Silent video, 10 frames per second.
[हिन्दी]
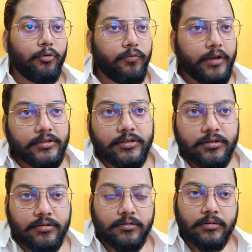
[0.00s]
प्रूफ
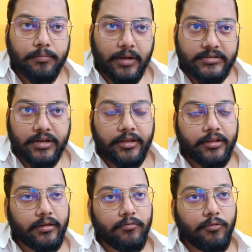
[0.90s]
टेस्ट पास नहीं
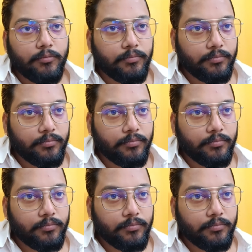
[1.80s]
थे वो